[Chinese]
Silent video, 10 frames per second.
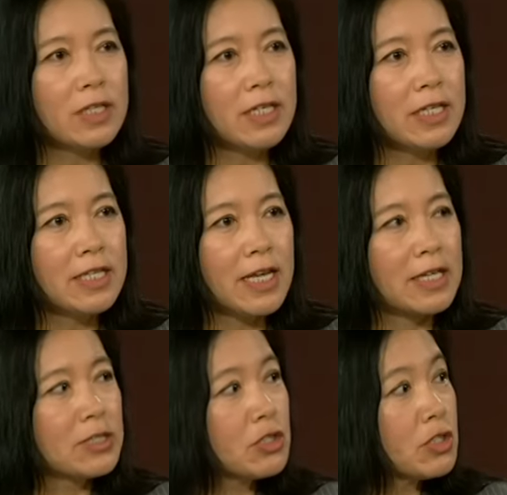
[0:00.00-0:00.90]
第一
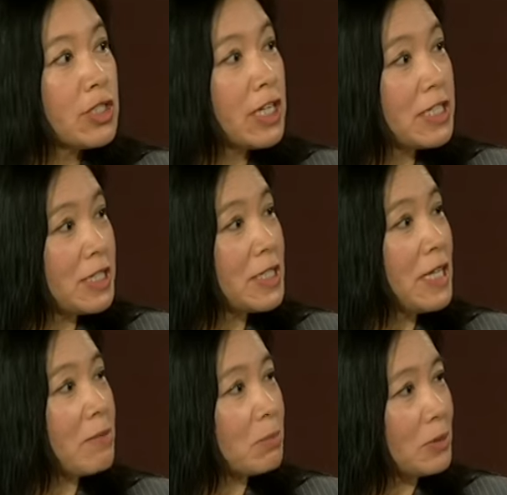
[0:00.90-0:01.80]
点，其实那个起
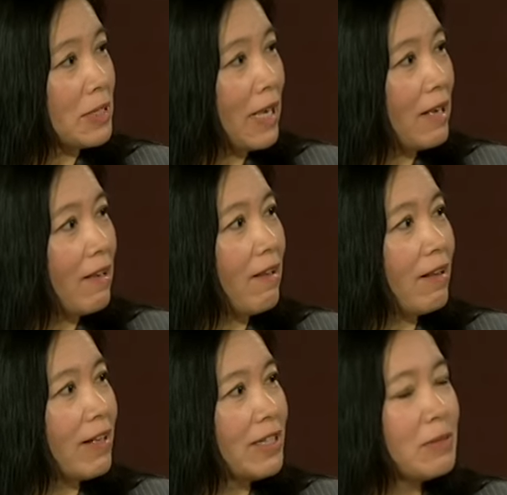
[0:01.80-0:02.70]
点不一样哈。
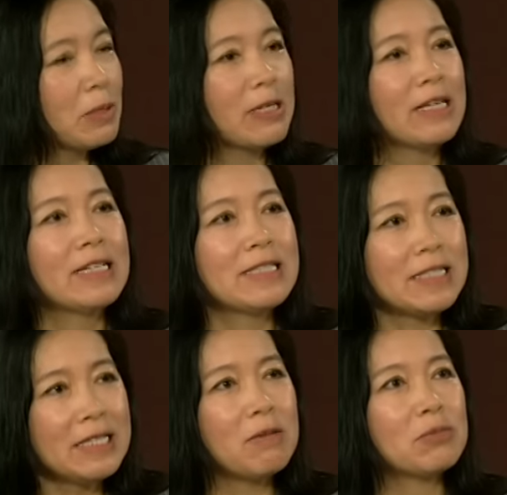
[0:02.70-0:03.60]
那么
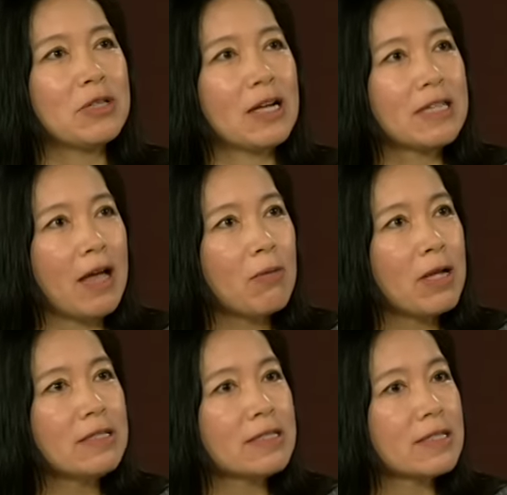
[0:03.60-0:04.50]
起点不一样，台
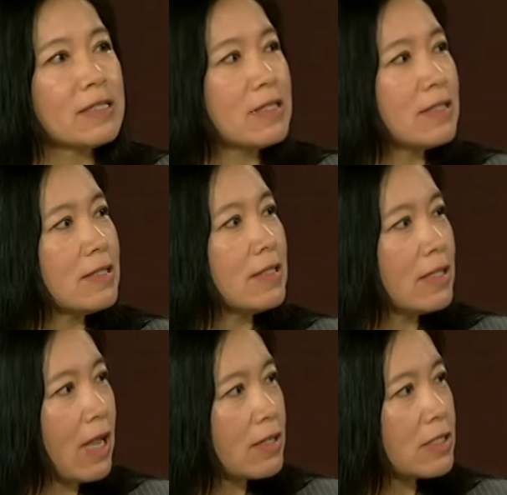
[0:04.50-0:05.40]
湾的这个经济
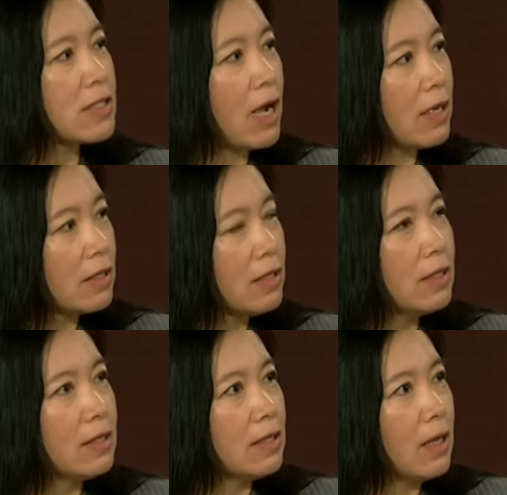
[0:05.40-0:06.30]
应该市场，
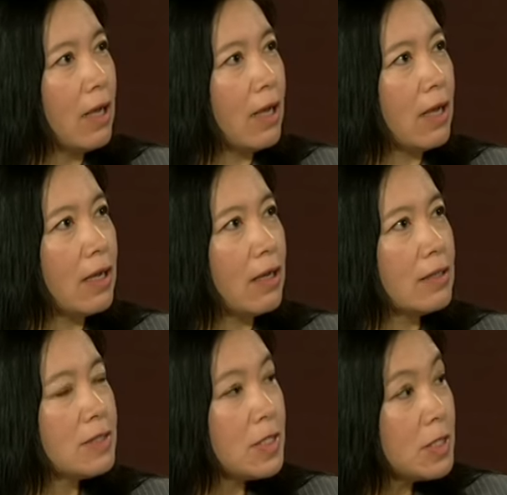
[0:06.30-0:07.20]
啊，
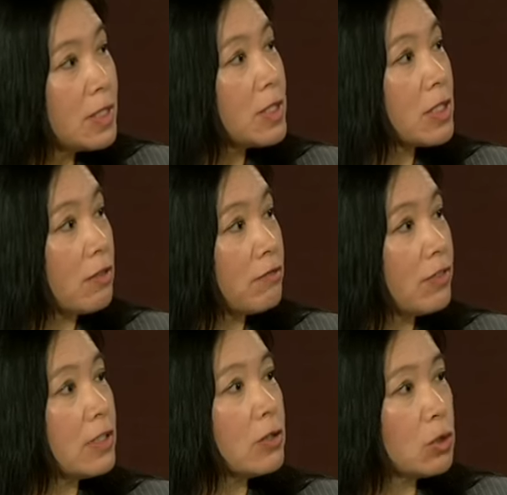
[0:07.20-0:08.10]
经济的成
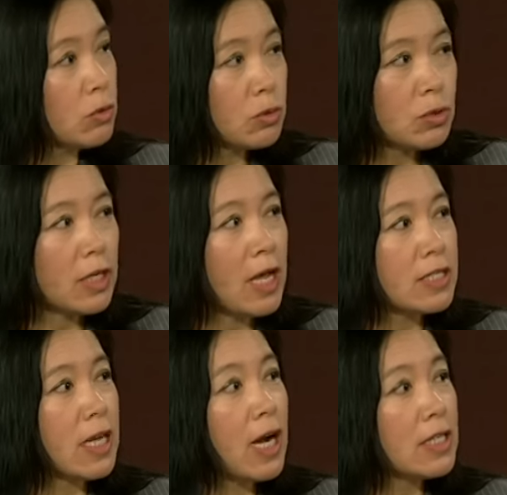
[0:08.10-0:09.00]
分从最开
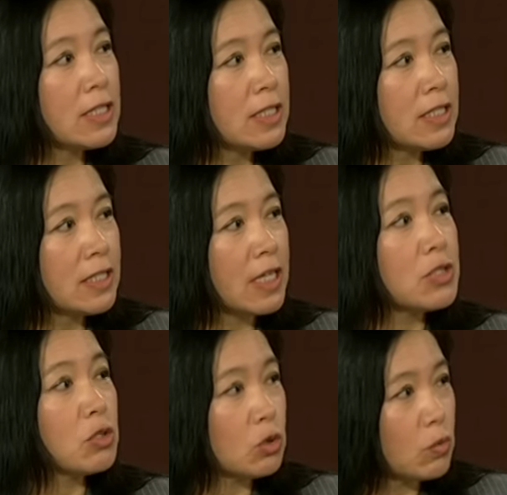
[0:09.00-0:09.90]
始二零零一年
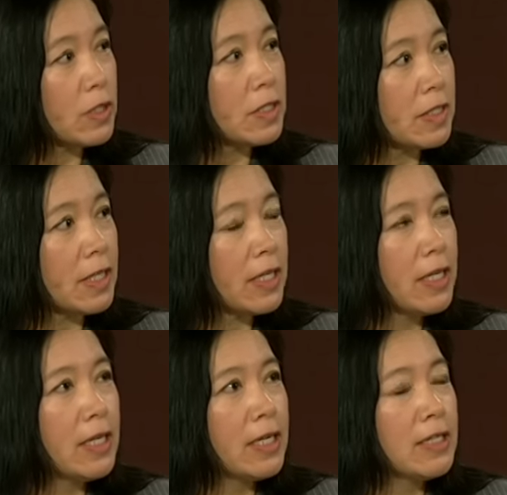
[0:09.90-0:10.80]
就多一些。
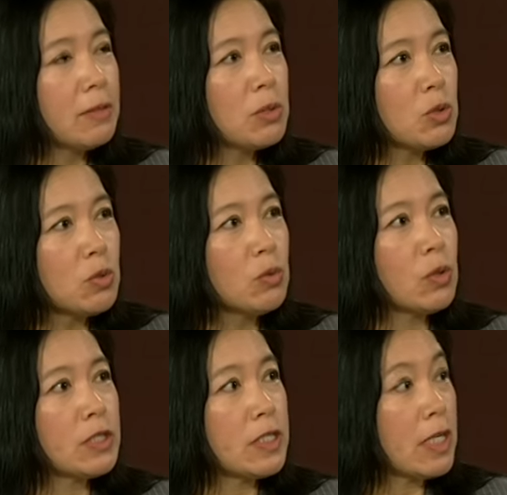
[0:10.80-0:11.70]
那么中
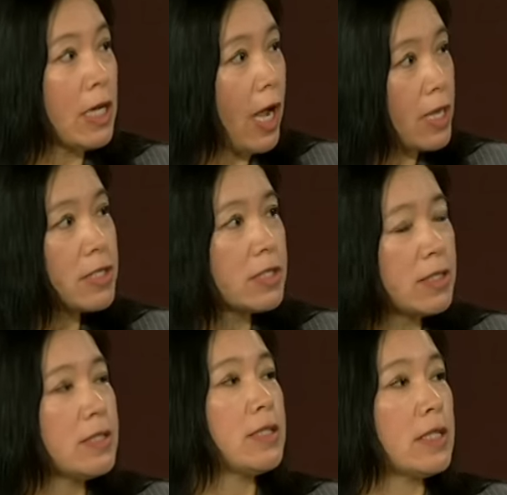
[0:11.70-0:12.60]
国现在还是
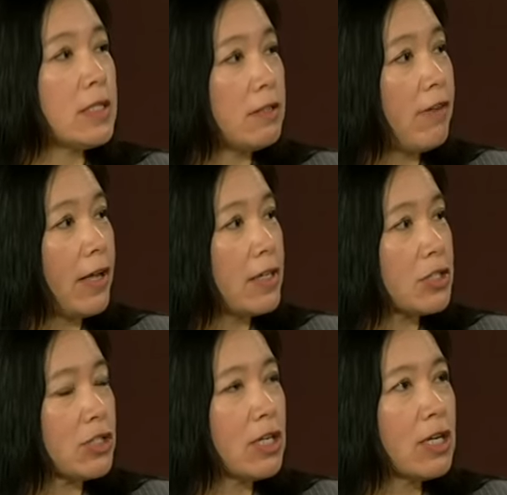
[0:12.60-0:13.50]
自己的提法也
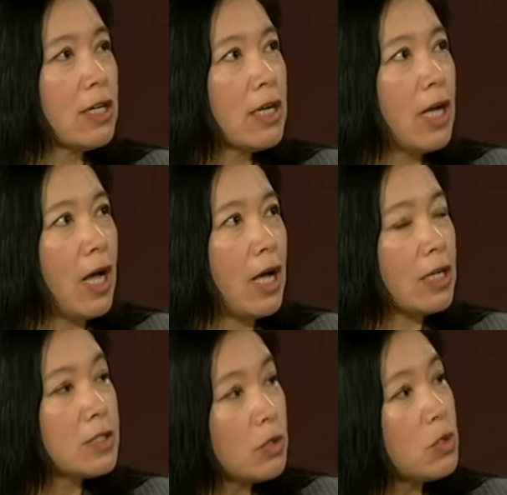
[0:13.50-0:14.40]
是，啊，
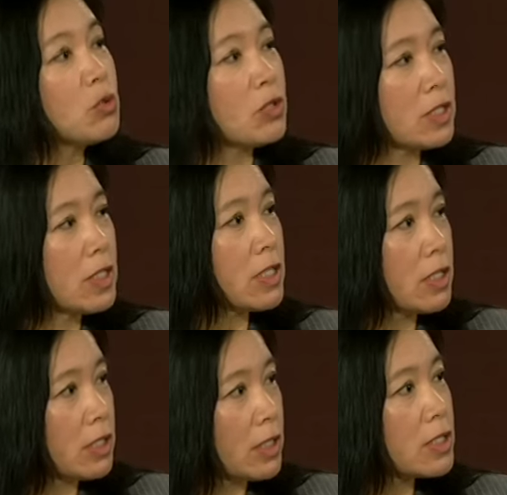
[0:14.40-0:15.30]
社会主义特
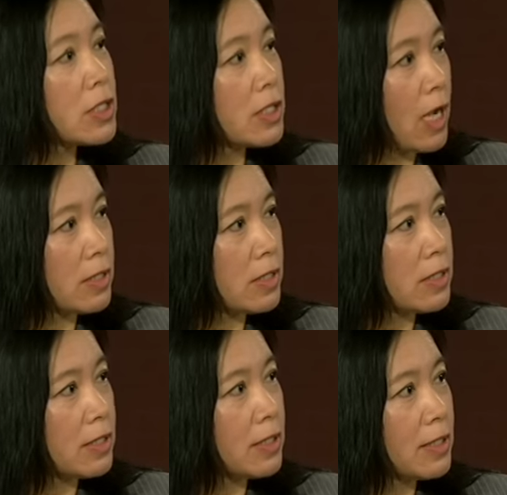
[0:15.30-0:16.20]
色的市场经
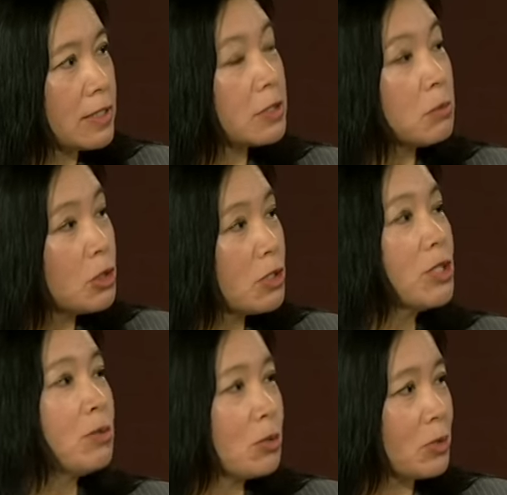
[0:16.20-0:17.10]
济。那什么叫
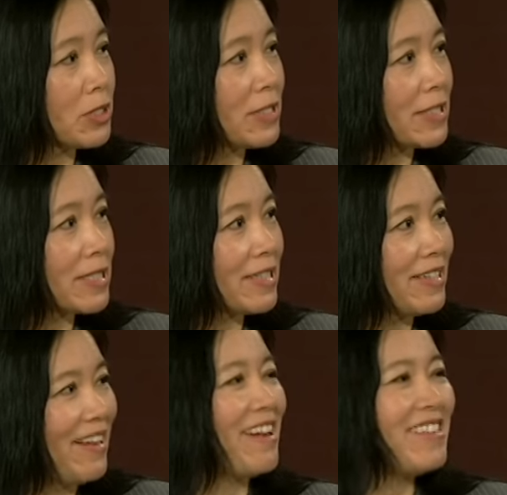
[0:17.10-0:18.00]
社会主义特色？
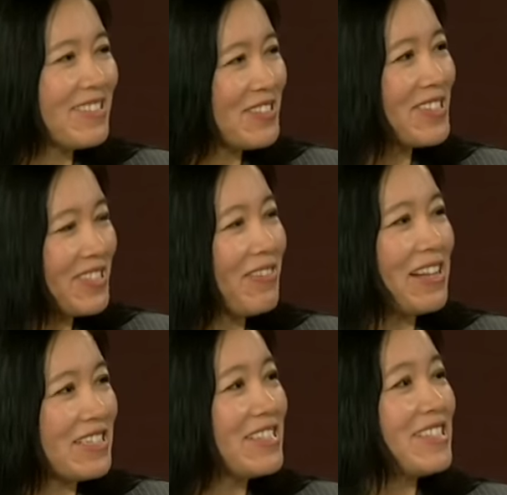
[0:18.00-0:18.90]
哈，那就是计
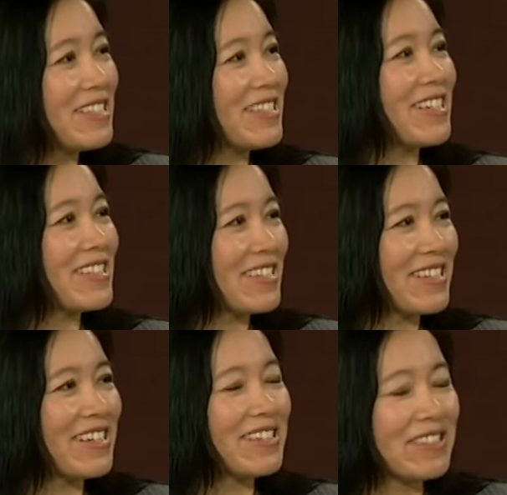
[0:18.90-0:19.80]
划经济的这
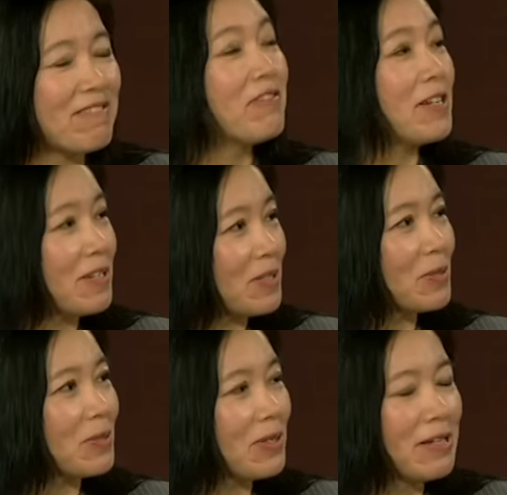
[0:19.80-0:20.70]
个成分很
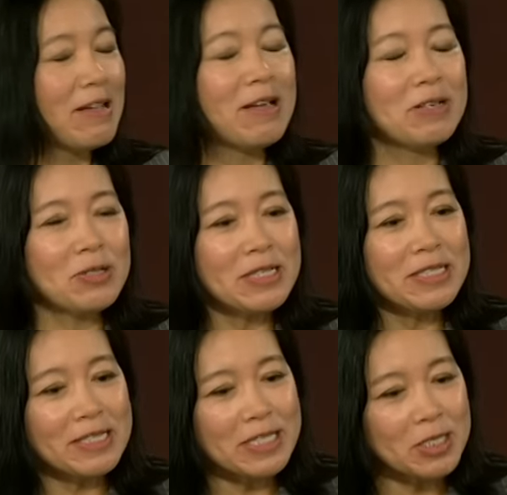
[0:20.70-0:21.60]
多。所以
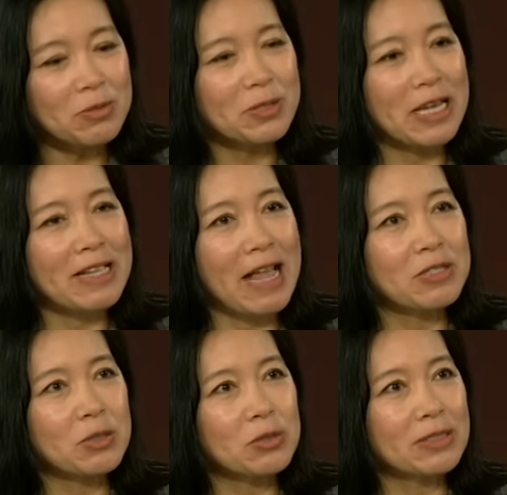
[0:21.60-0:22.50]
这个十五年来
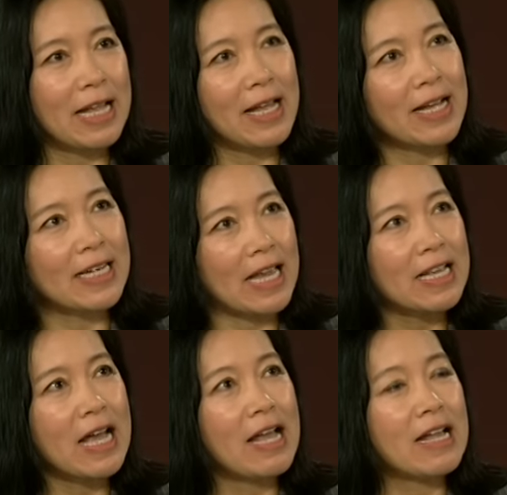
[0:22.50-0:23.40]
做，那来
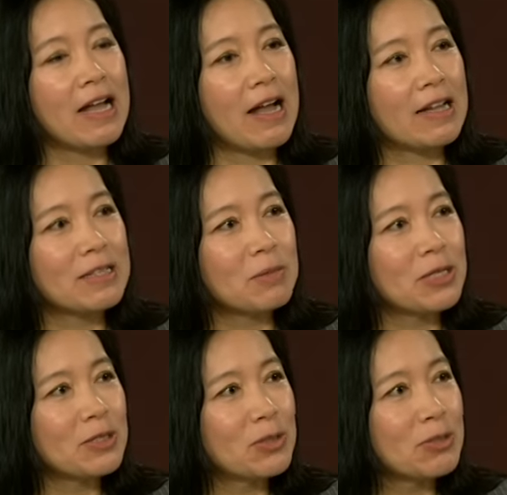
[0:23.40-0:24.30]
看哈，那么
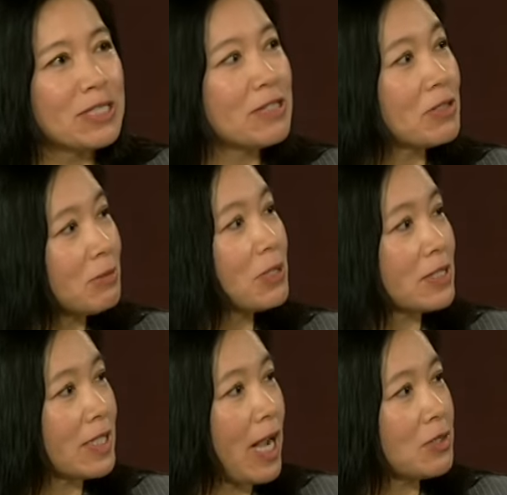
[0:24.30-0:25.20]
中间有这么
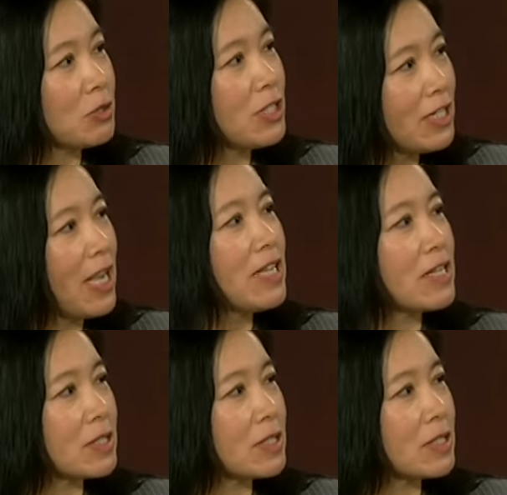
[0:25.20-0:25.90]
的差距，应该也